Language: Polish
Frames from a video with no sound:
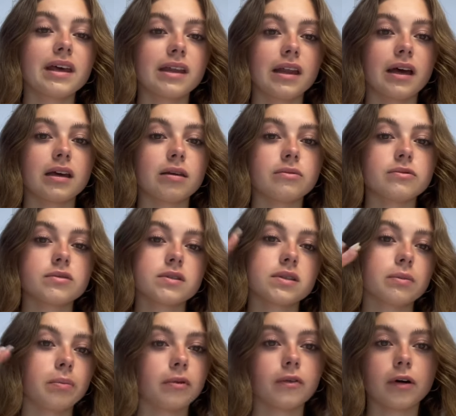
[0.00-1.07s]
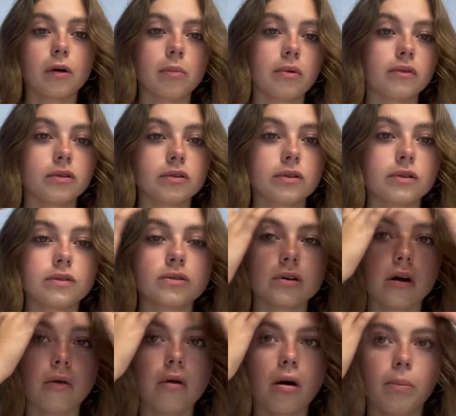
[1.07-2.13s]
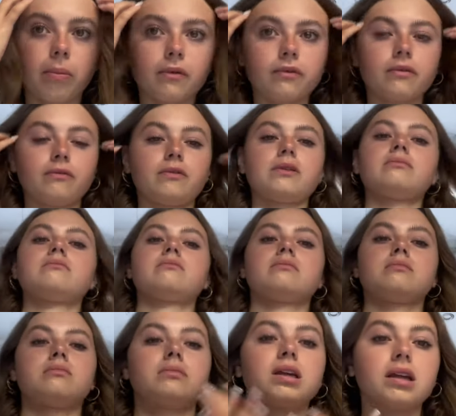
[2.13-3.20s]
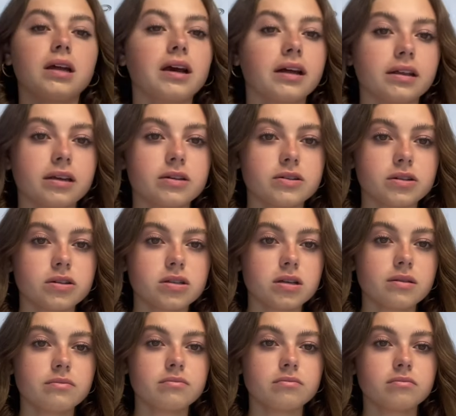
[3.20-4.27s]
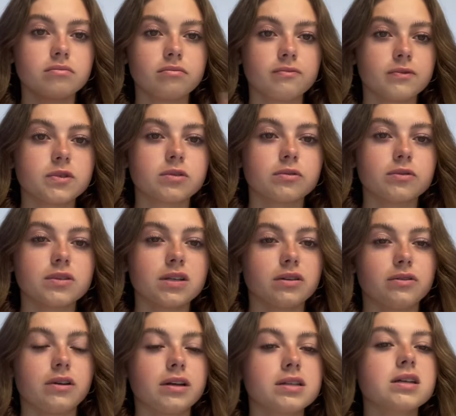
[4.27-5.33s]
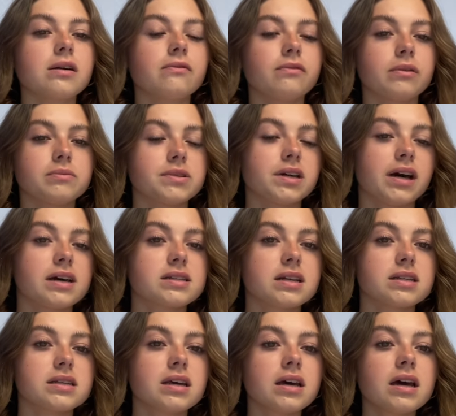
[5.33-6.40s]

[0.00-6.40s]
takim już z typowego powrotu do szkoły, opowiem Wam kilka takich rzeczy, w skrócie, które chciałam Wam przekazać